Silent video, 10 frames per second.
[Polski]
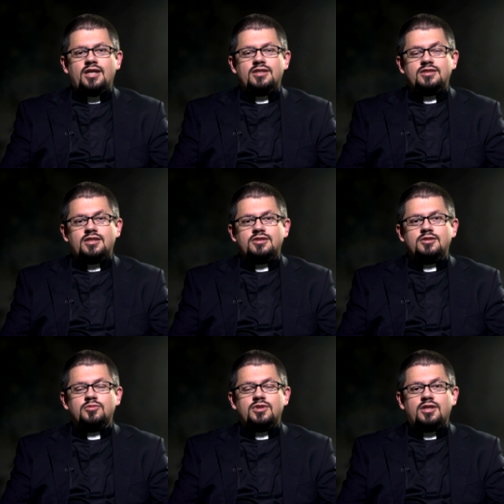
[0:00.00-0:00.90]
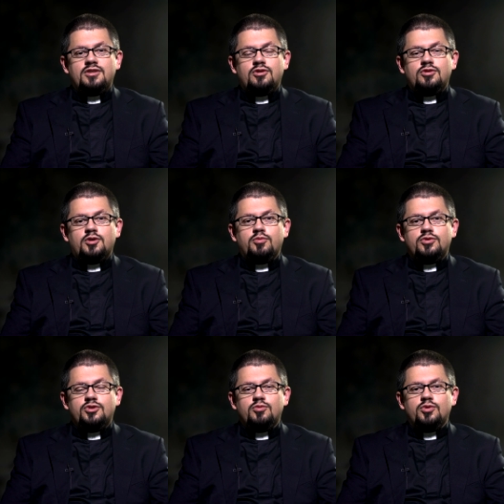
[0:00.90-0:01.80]
Zarazem dlatego tak
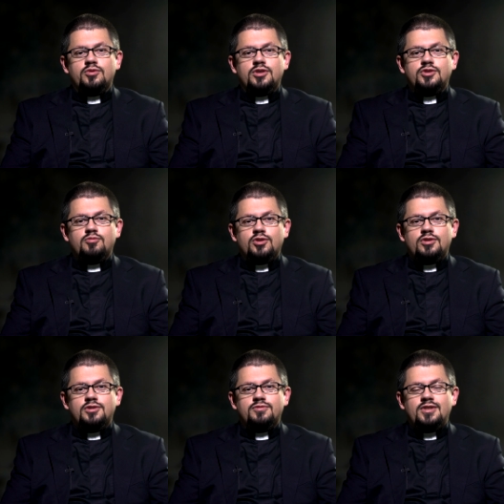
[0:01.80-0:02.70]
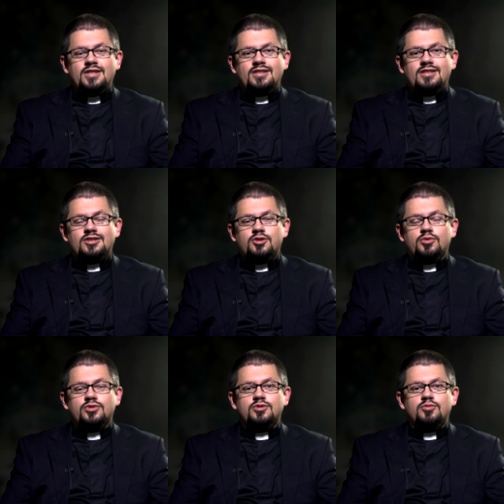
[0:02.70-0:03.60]
potrzebują naszych modlitw, dlatego
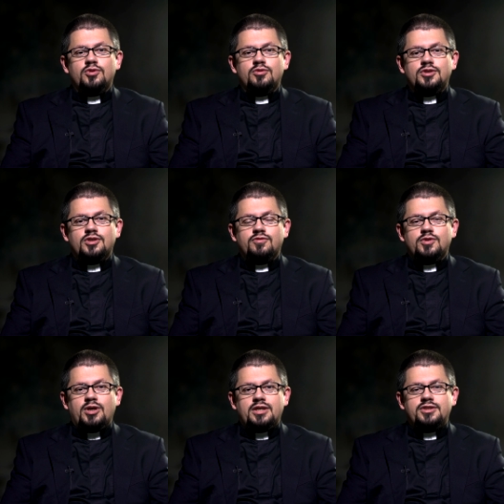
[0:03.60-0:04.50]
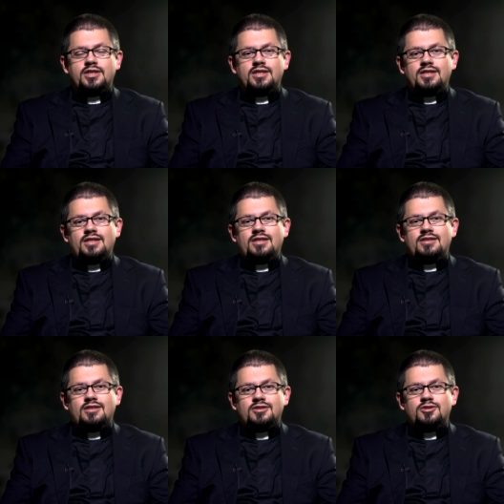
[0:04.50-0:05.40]
potrzebują naszego wsparcia,
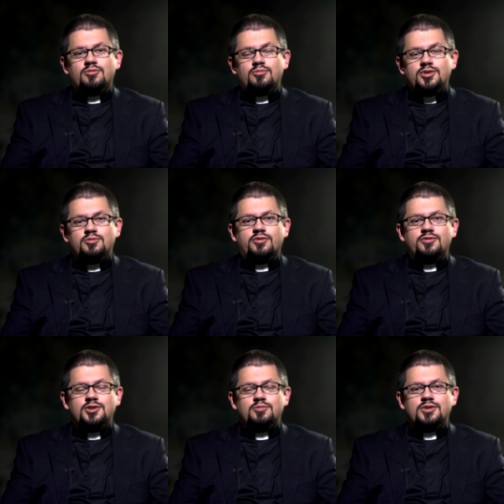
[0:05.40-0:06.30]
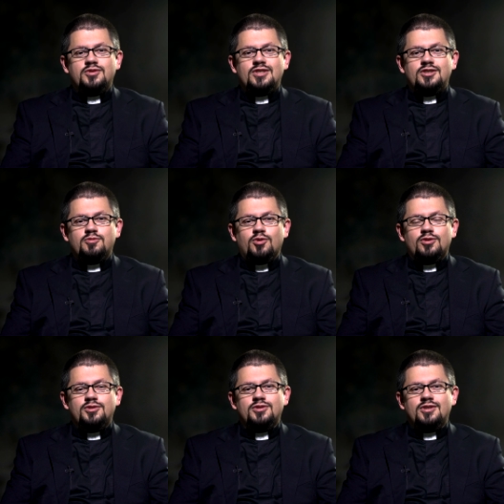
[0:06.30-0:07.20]
dlatego my powinniśmy się za nich
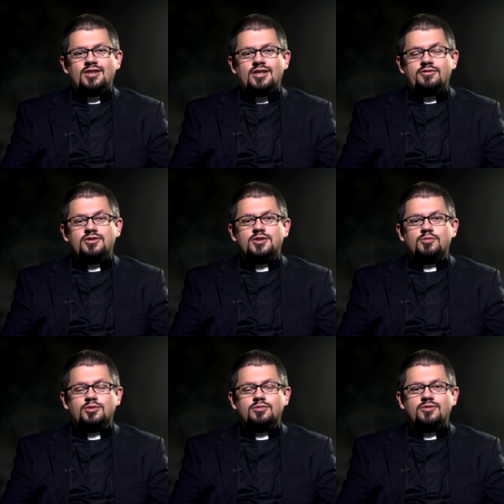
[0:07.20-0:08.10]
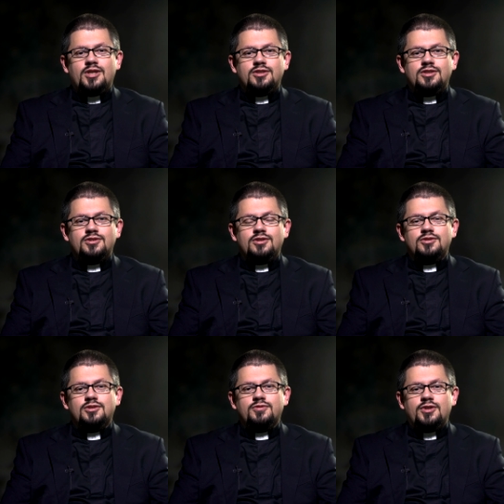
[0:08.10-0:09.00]
modlić, a w ten sposób wyrażać
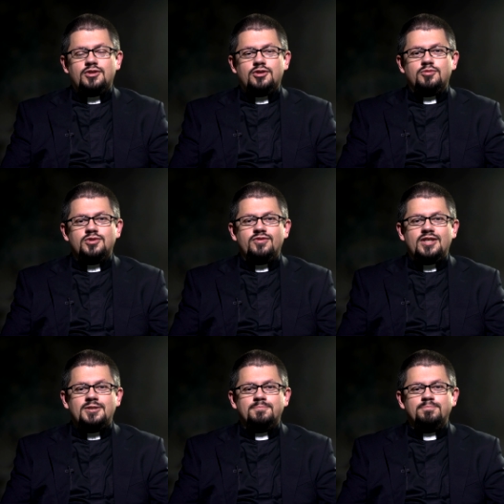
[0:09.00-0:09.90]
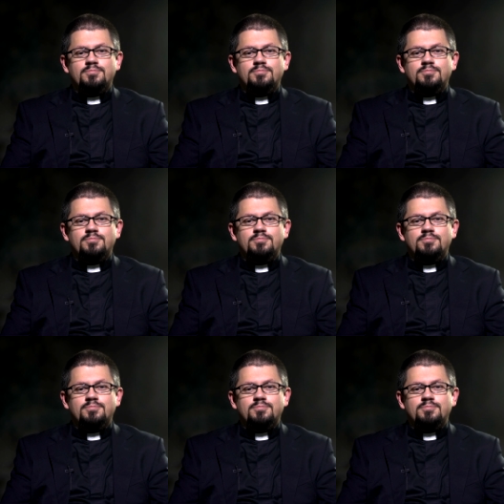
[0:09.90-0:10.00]
naszych świętych obcowanie.